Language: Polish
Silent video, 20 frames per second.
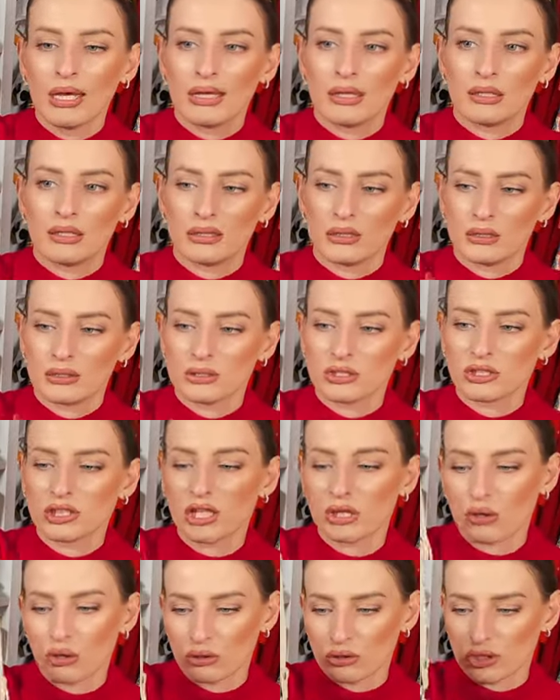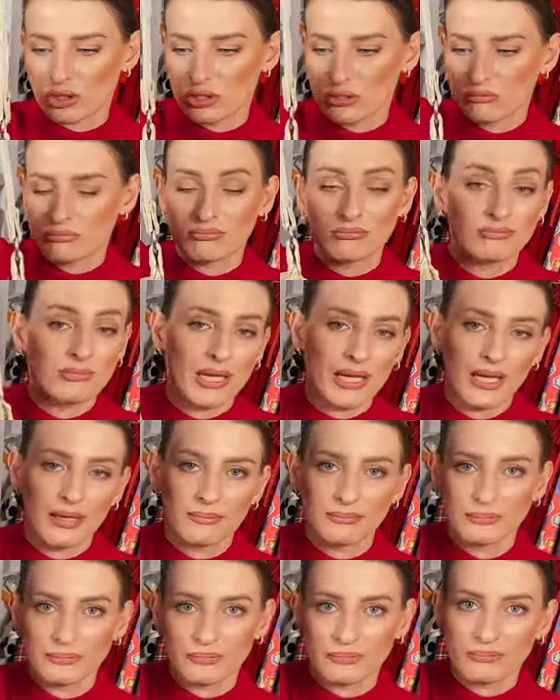E, szeroki, mega,
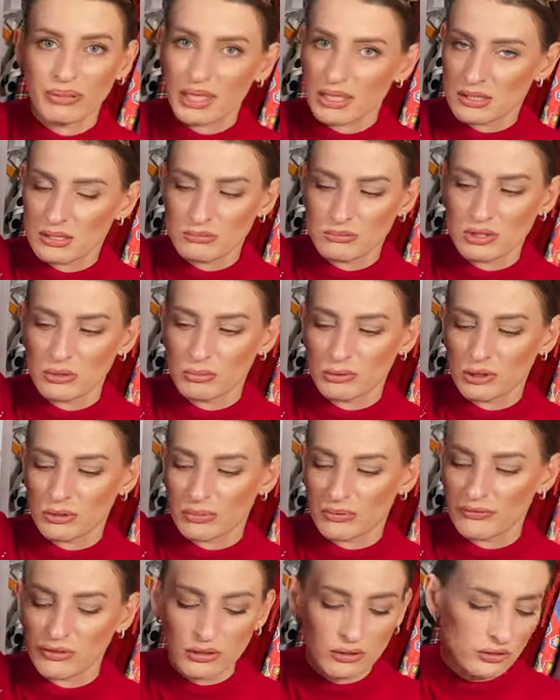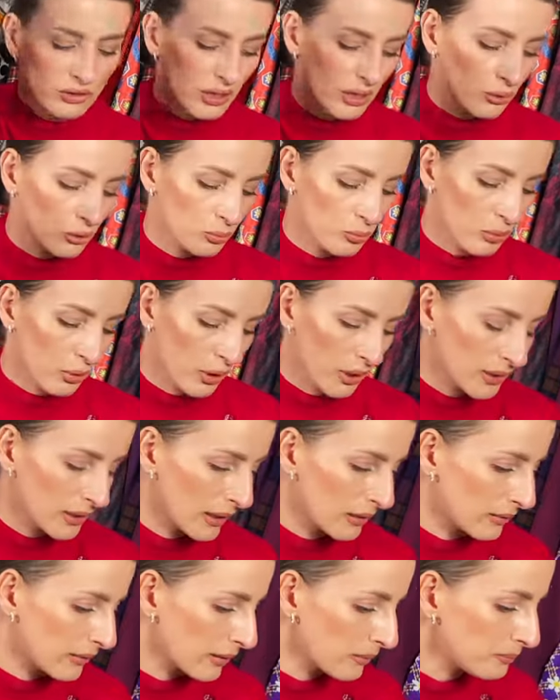bardzo mi się podoba, wygląda jak od
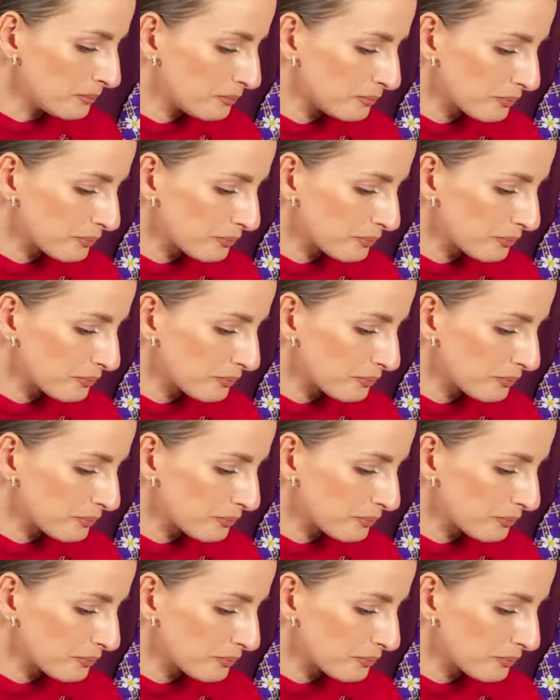projektanta.